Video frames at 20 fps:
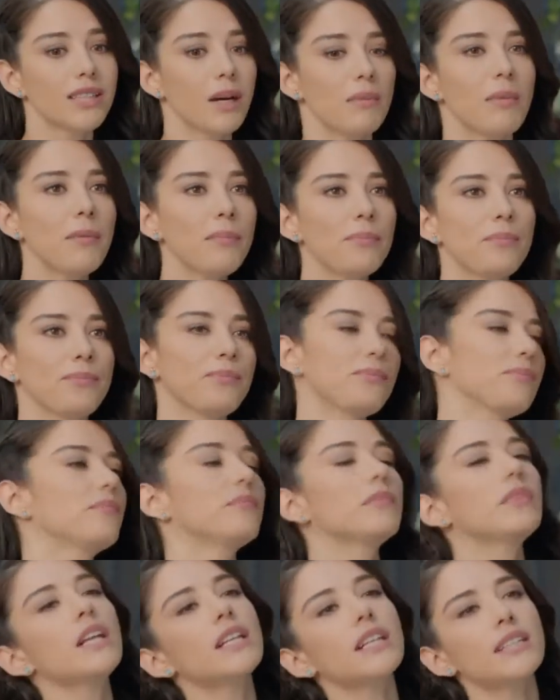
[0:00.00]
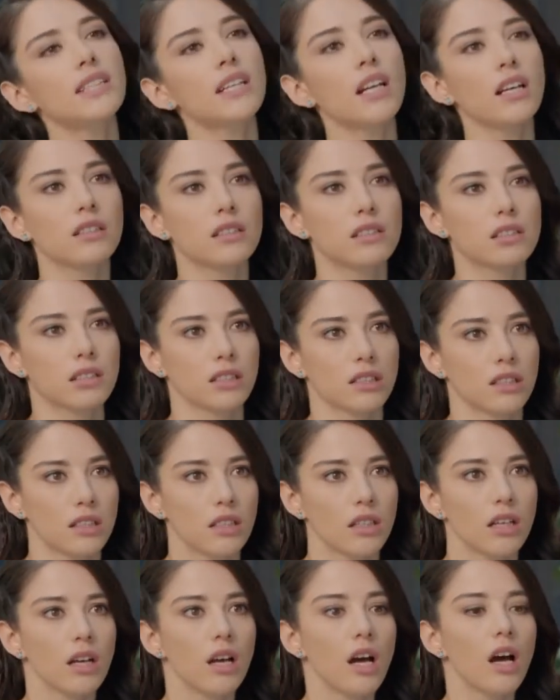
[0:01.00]
Eh, va bene, hai ragione,
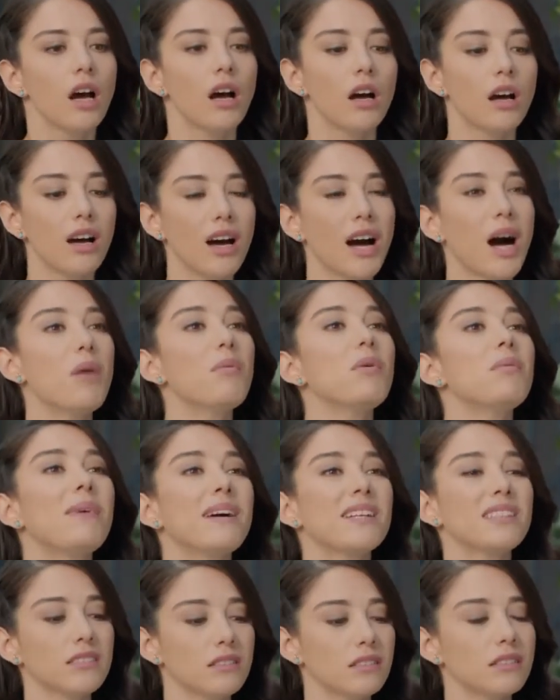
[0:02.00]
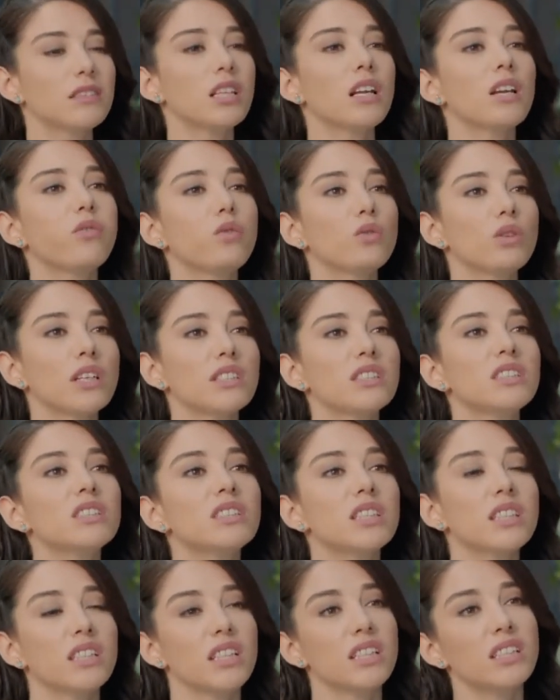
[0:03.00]
Ayaz. Ma non sapevo cosa dirti
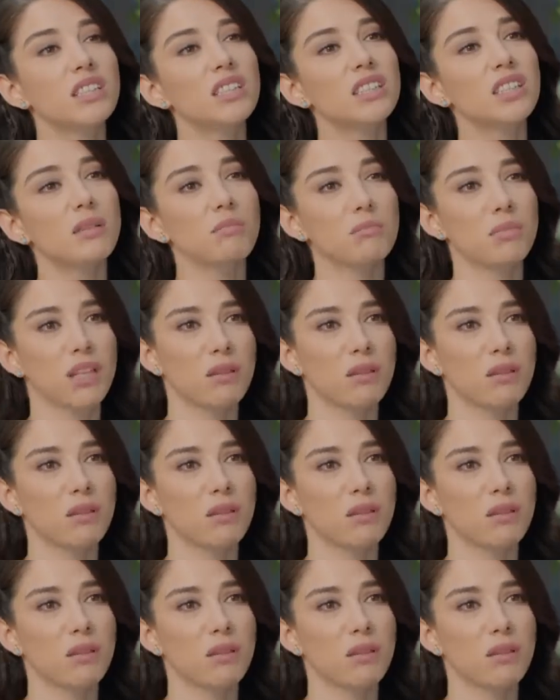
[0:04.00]
dopo quella falsa